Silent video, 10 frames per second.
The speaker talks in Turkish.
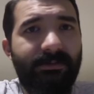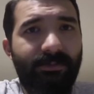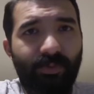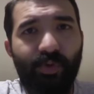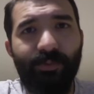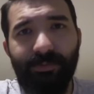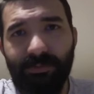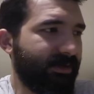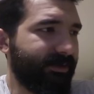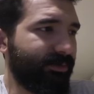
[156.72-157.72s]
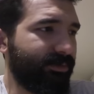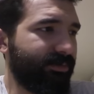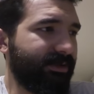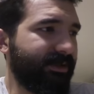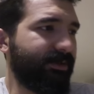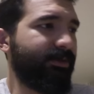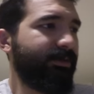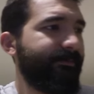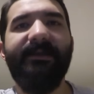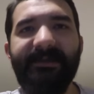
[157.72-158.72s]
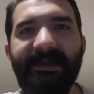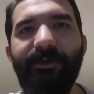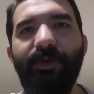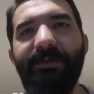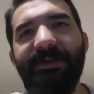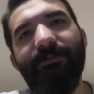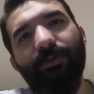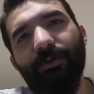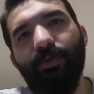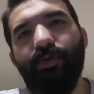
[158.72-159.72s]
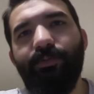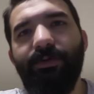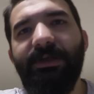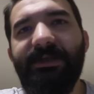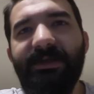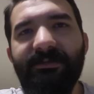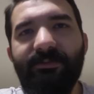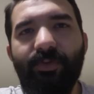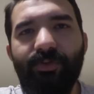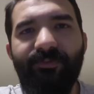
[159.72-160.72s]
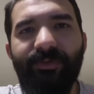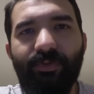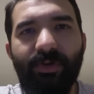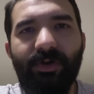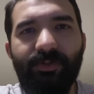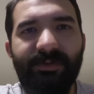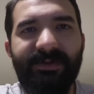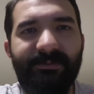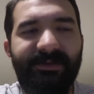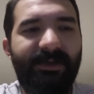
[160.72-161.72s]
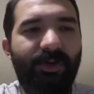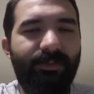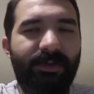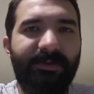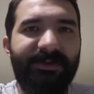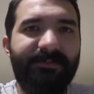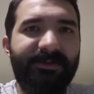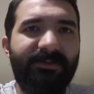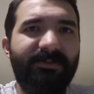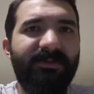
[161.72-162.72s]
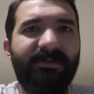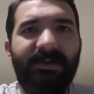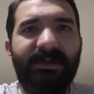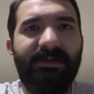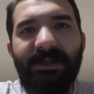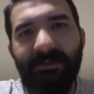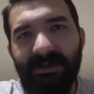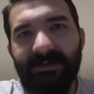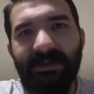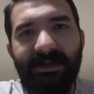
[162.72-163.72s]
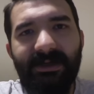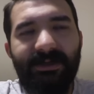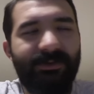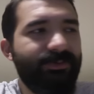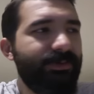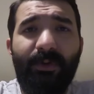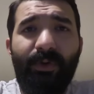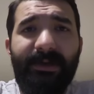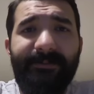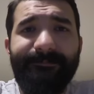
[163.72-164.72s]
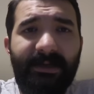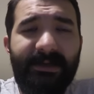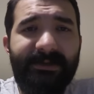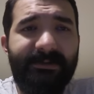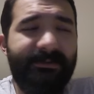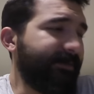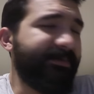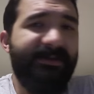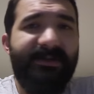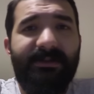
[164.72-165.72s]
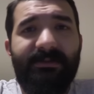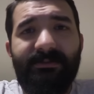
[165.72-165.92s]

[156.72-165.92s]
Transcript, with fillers: YouTube'un arayüzünden geliyor. Geliyor bildirim olarak ötmüyor. İlk ya, koyduğu videoyu koyar koymazlar bir geliyor böyle patır patır. Ondan sonrakiler tabii ki de tarihe karışıyor. Öyle. Yani hepinize